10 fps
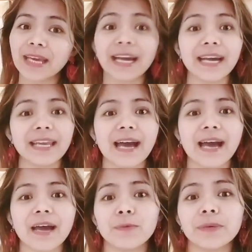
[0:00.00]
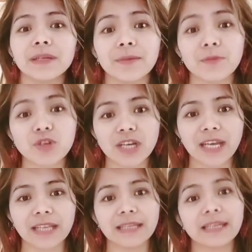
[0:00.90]
And I will
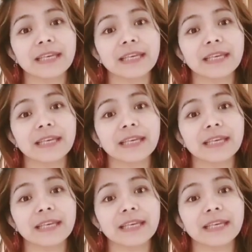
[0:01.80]
appreciate